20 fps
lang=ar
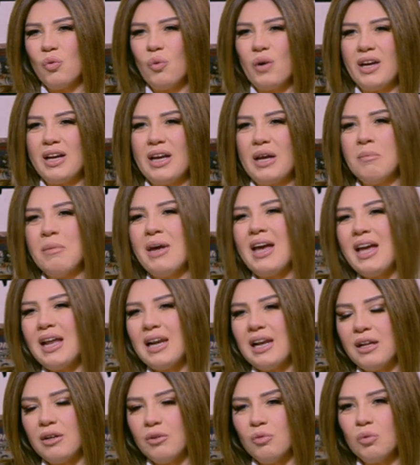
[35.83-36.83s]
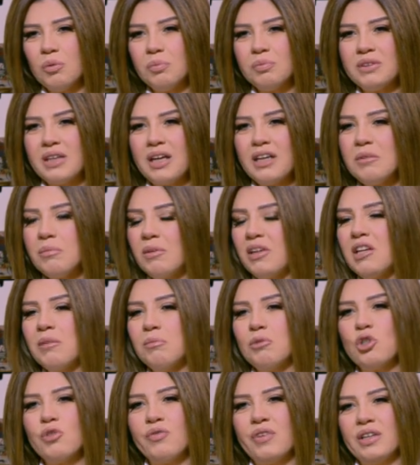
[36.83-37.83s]
وجمالا وبتاع يبقى
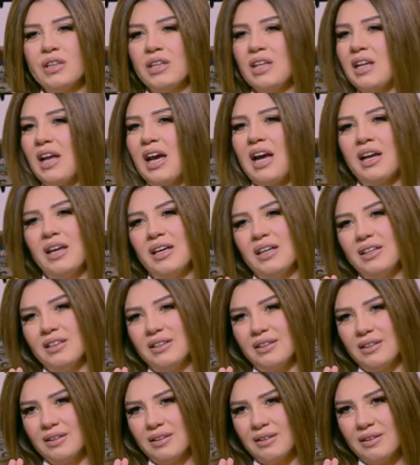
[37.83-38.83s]
انا مش فنانه حقيقيه